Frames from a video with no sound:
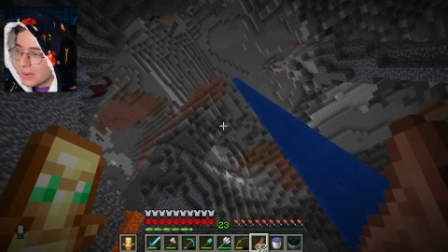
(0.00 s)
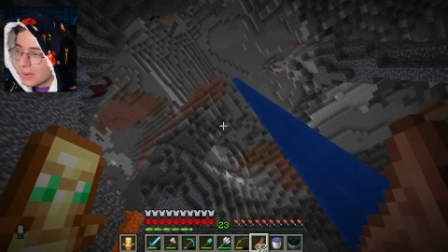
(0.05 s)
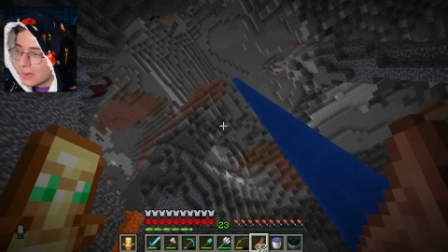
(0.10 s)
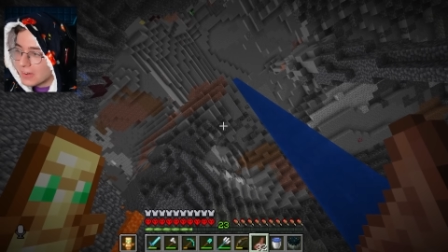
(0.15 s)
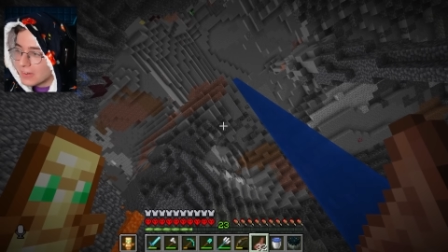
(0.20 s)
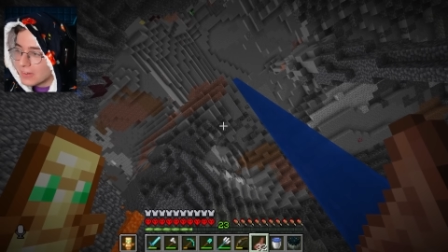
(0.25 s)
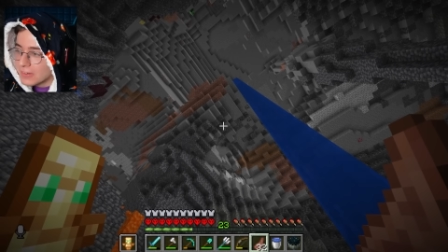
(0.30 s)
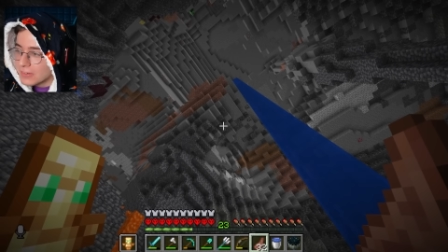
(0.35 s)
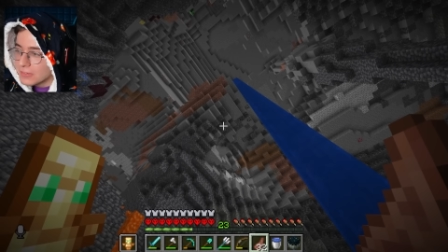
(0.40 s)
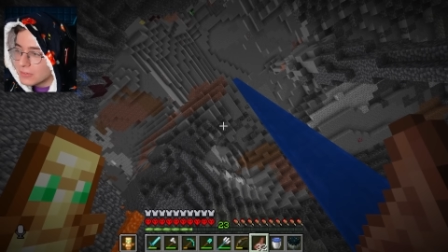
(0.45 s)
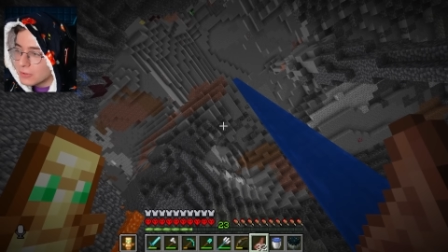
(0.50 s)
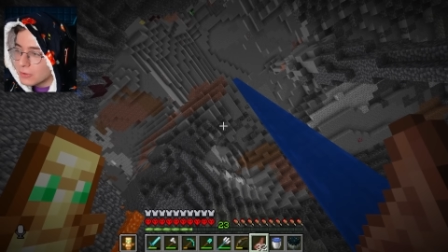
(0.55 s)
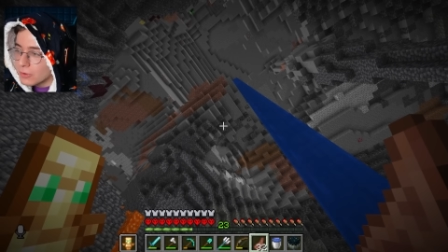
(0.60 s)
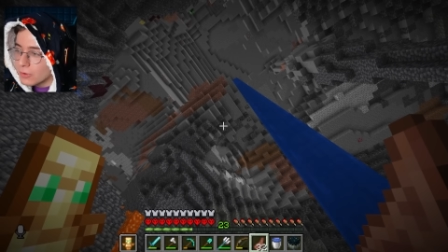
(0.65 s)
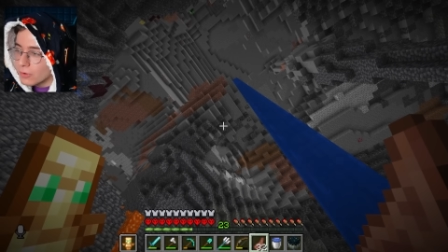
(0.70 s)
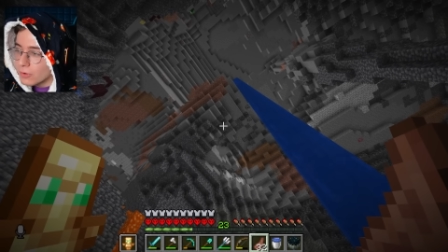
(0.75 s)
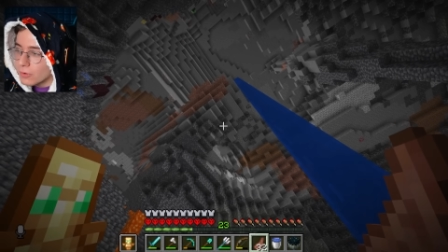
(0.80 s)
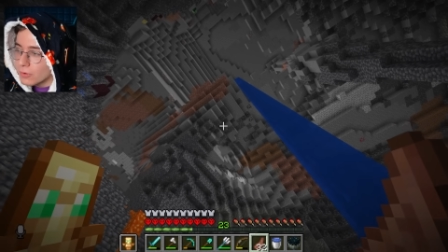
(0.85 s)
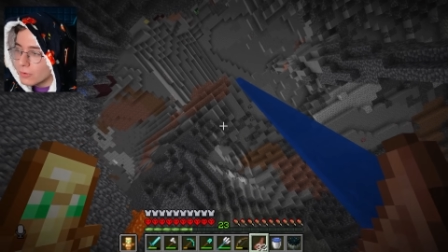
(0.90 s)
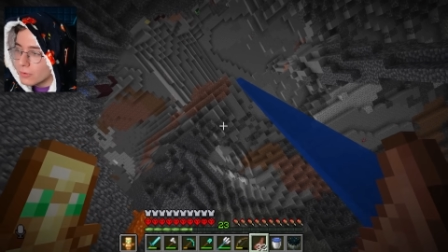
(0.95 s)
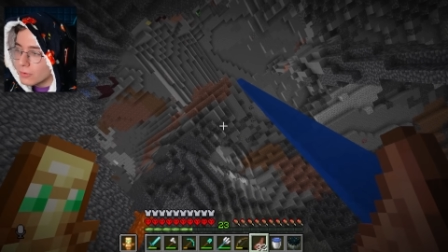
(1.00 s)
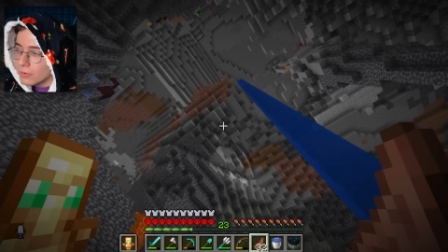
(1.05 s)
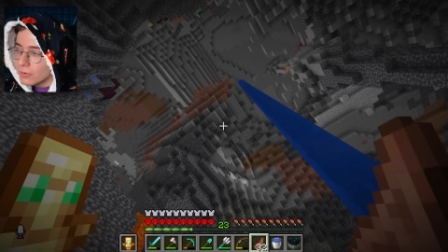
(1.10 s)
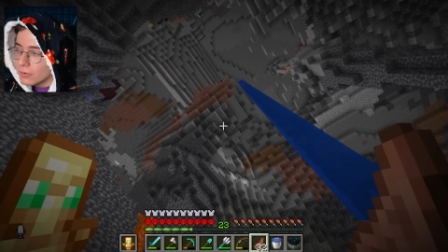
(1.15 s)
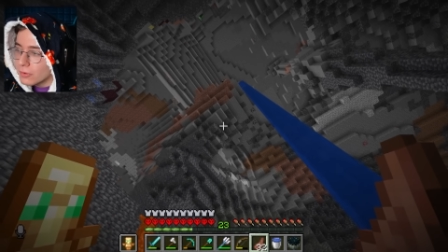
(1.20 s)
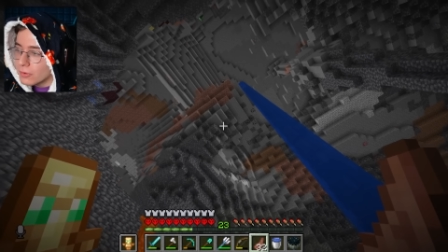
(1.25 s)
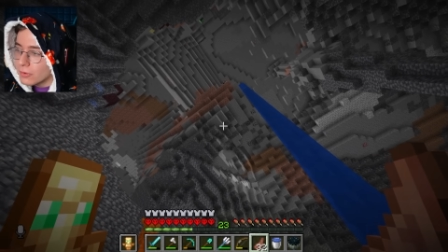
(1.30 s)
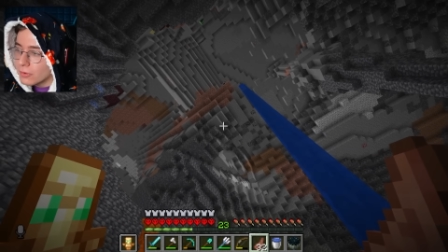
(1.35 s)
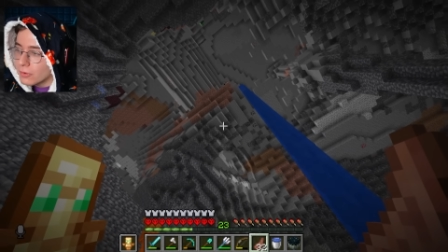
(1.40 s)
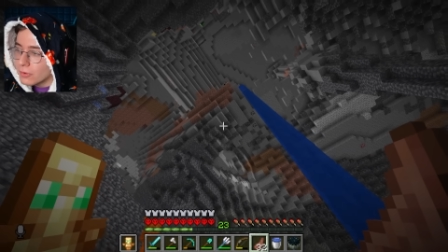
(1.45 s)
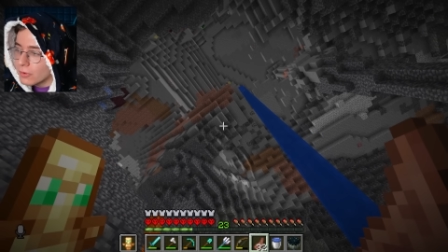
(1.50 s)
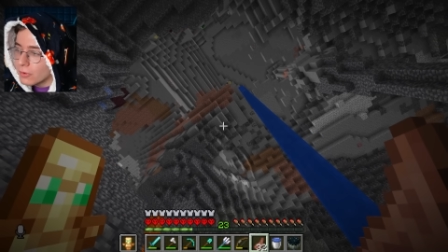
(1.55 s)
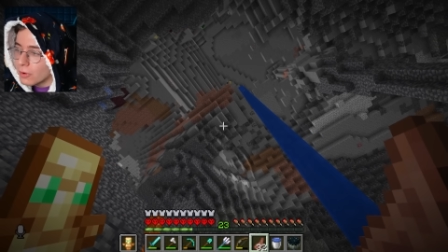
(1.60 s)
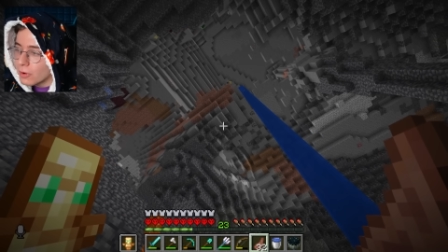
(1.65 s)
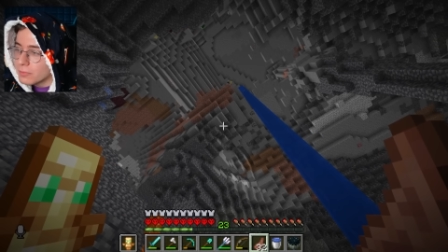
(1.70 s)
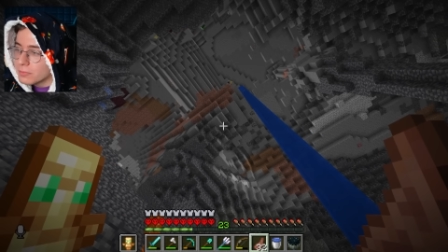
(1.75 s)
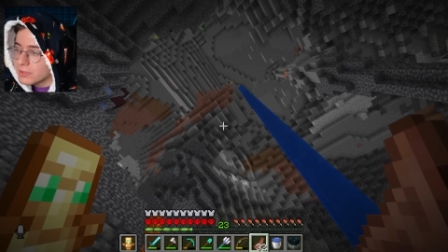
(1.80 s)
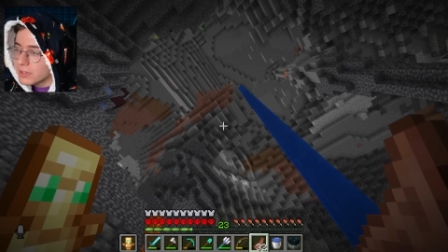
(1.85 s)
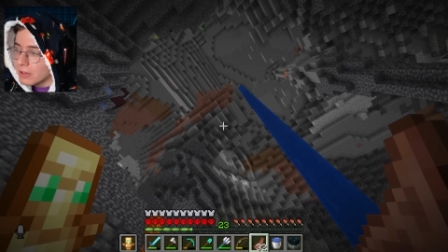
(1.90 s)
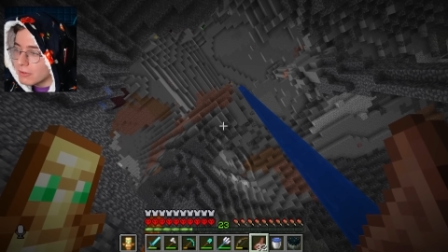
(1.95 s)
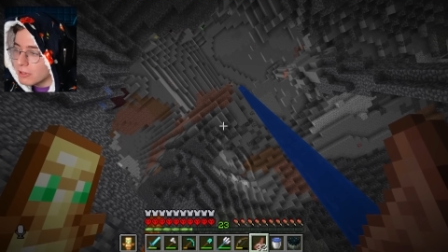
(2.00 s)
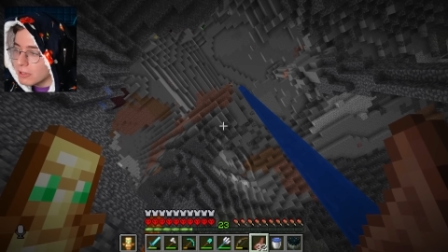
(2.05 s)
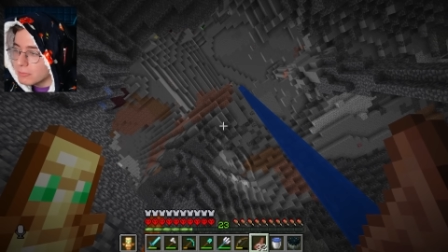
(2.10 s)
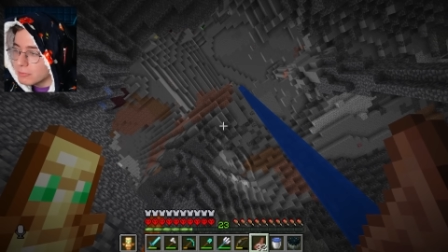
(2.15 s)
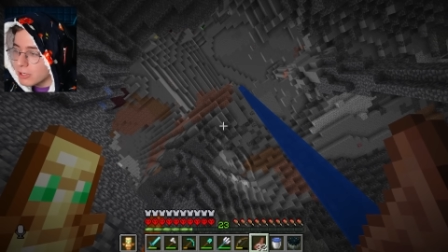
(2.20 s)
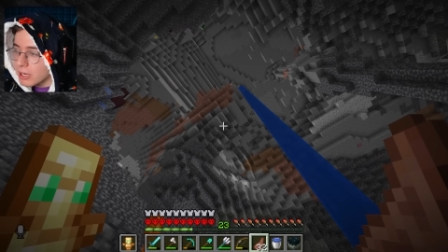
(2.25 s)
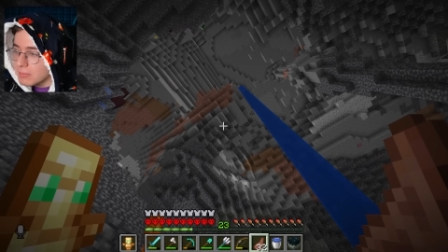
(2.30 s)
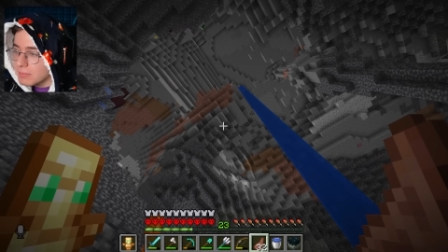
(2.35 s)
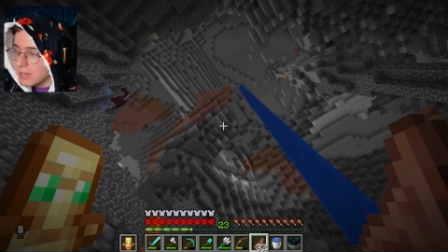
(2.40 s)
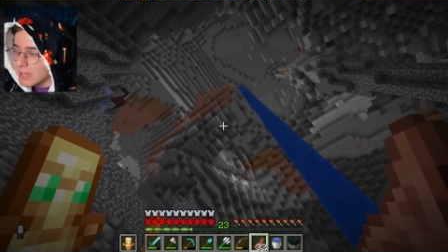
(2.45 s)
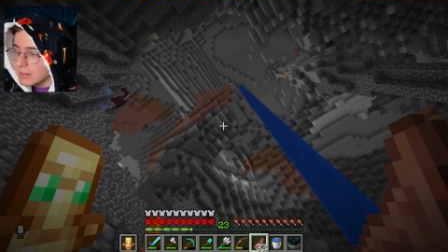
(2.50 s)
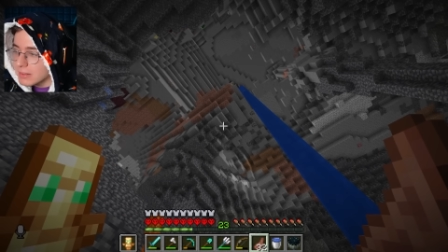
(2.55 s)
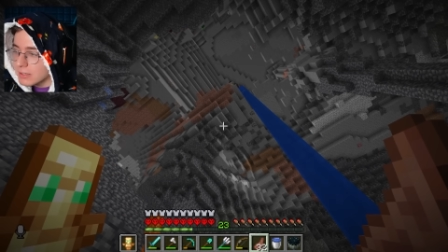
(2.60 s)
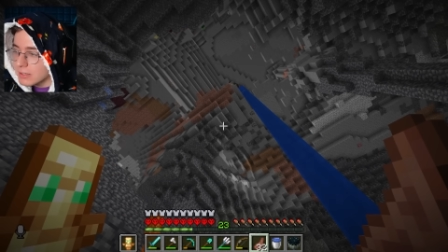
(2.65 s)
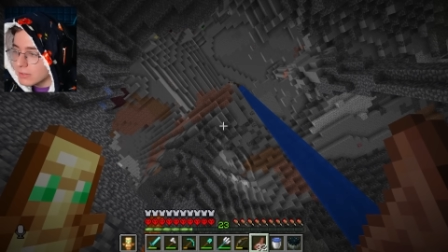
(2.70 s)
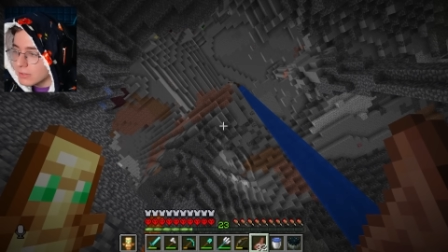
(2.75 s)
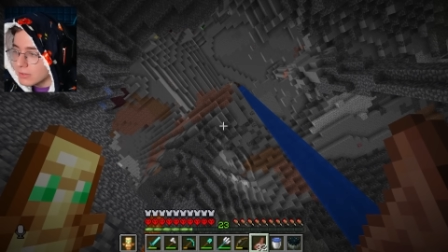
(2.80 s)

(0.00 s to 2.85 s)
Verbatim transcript: Bir saattir deve getiriyoruz dur. Oğlum deveyi buraya mı getirdin?